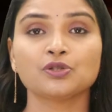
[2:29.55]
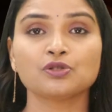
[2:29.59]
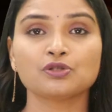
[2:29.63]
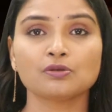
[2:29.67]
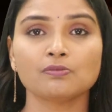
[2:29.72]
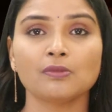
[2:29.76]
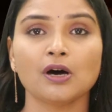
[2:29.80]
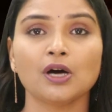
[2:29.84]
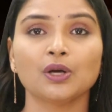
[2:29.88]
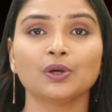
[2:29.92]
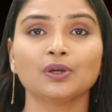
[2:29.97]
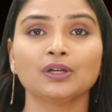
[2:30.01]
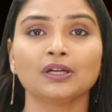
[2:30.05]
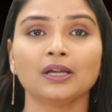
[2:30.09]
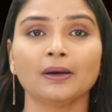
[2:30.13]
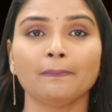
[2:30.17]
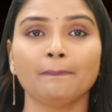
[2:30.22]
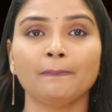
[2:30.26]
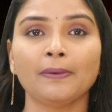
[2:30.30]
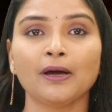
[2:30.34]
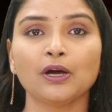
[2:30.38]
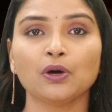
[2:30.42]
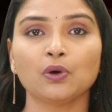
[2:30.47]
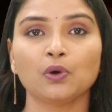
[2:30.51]
సుమారు
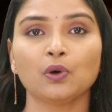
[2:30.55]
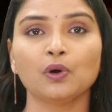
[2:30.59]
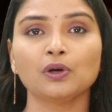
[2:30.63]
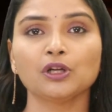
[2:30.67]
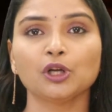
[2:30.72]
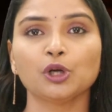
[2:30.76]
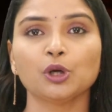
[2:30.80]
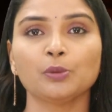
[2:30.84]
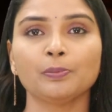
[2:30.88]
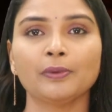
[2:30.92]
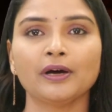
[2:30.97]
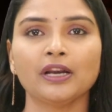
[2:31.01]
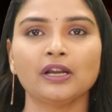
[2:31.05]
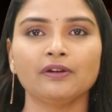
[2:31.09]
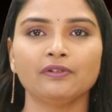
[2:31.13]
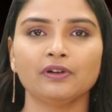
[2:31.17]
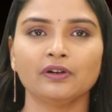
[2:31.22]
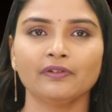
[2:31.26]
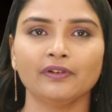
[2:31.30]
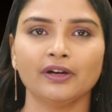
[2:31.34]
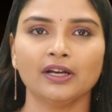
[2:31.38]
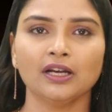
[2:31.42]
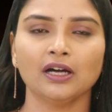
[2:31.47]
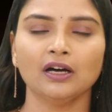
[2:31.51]
డెబ్బై కోట్ల రూపాయల
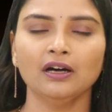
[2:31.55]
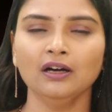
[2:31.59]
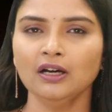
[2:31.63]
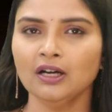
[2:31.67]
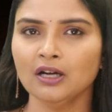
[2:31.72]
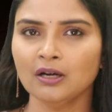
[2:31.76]
విలువైన